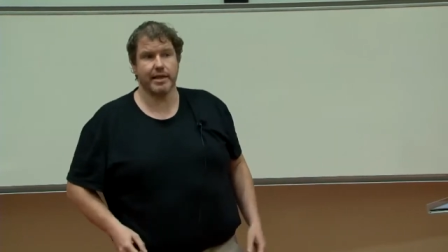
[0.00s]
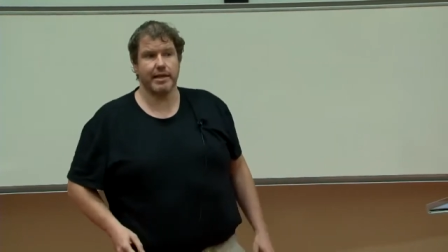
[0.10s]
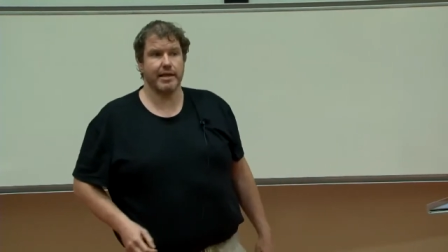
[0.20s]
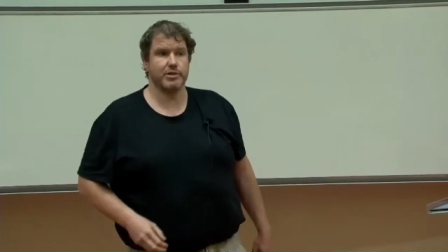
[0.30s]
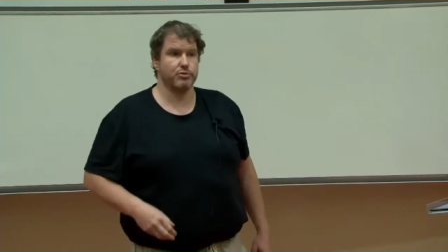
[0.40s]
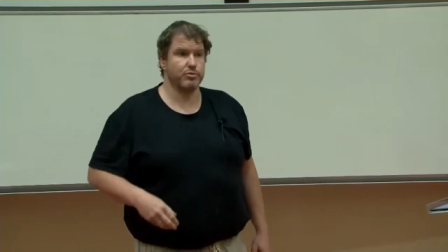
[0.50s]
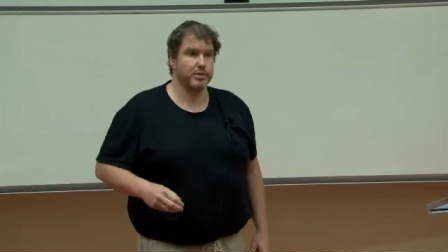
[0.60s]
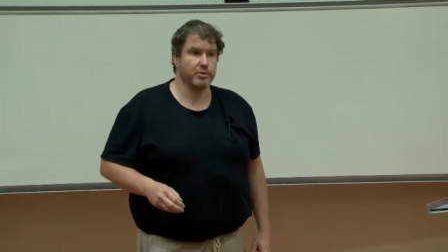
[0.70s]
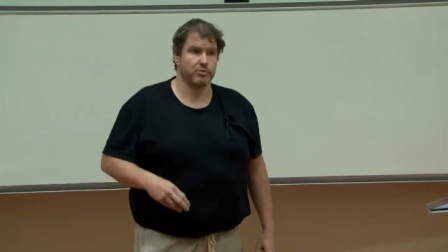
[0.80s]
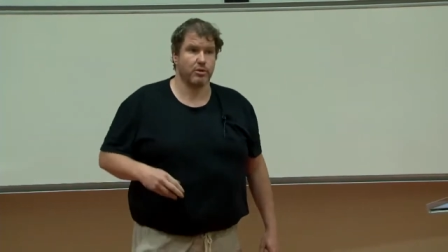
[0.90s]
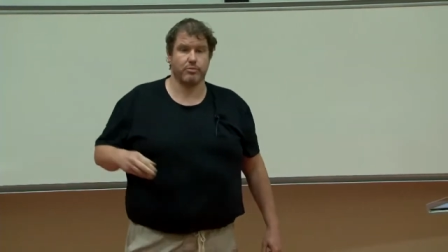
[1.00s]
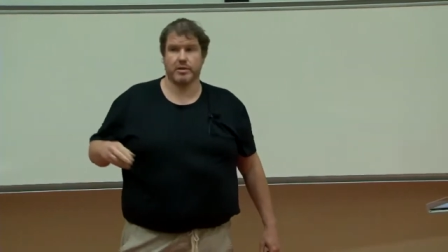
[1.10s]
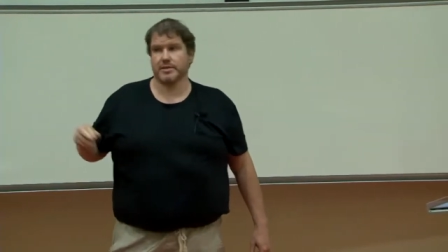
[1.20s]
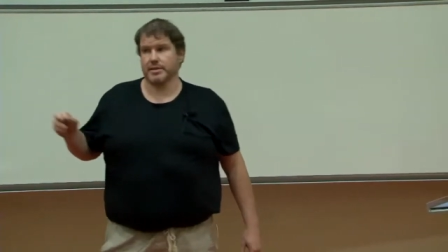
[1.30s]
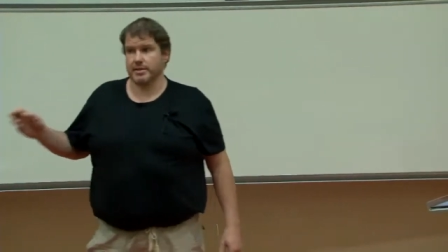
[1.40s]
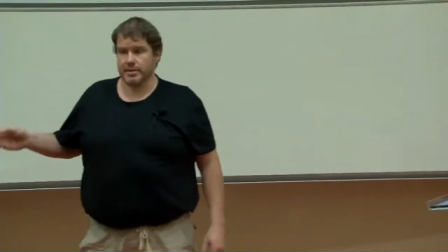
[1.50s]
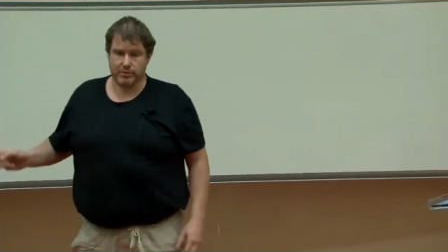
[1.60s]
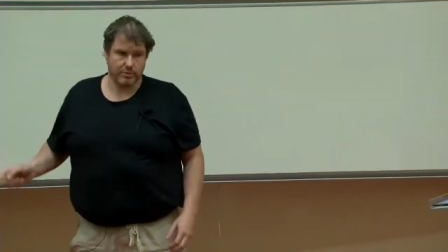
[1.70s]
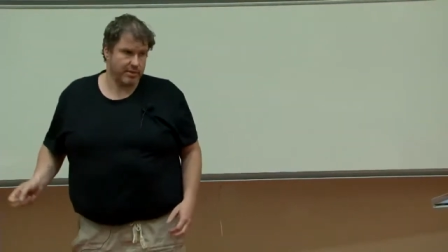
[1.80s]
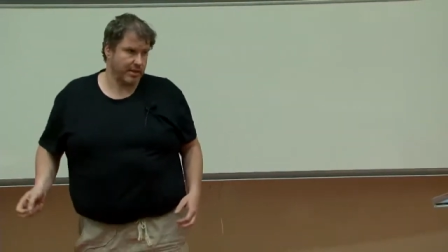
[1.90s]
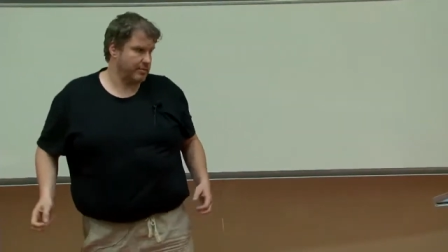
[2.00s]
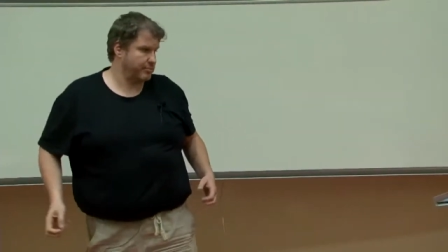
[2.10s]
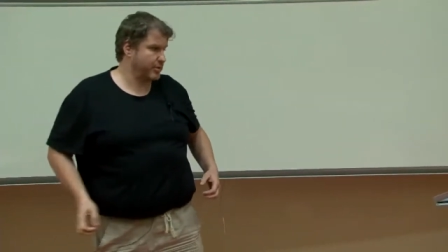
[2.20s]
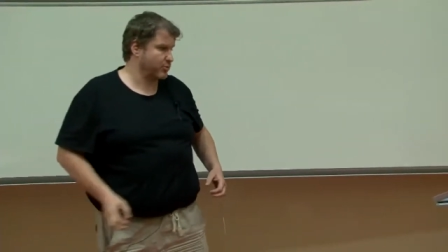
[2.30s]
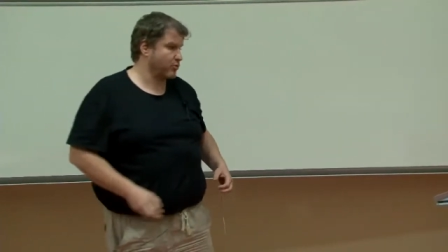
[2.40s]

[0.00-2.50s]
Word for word: elle l'est sous Python 3.5. Ça, Python